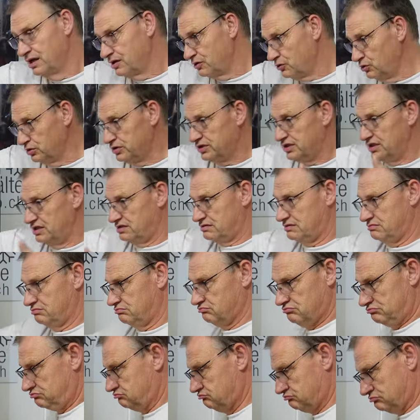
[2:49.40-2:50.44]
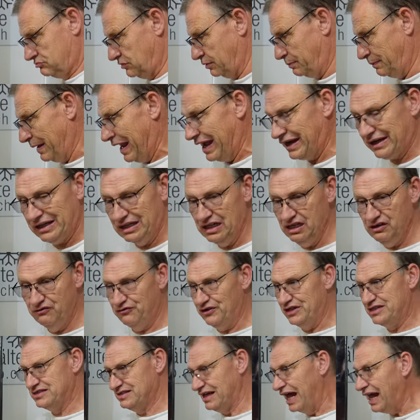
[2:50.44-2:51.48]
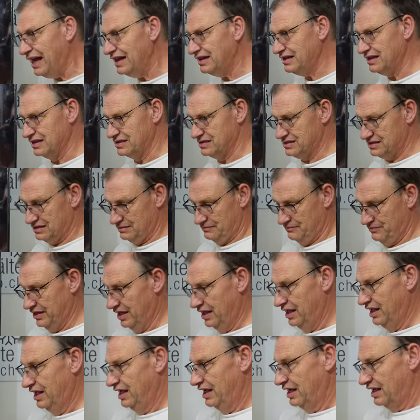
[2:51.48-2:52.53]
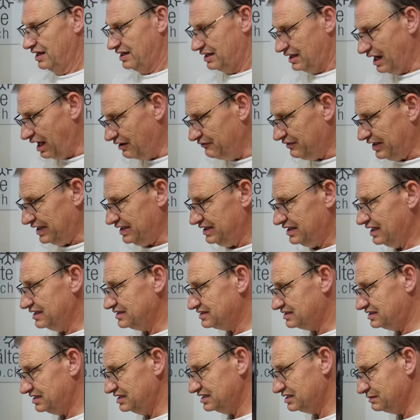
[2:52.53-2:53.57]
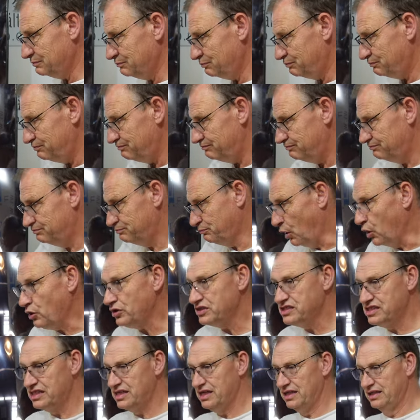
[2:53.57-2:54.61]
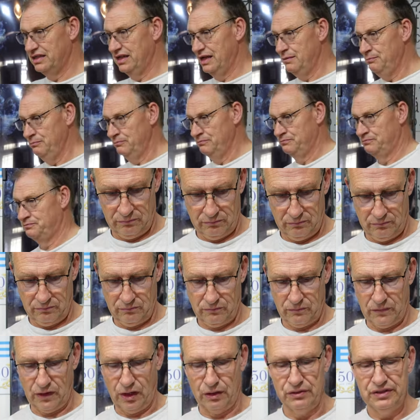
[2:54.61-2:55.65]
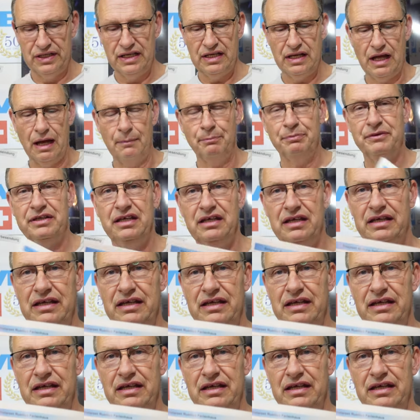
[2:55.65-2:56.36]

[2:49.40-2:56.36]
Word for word: Gut, die, die Berghilfe zahlt das. Klar, wenn ich jetzt diesen Box hier nehme und ich habe die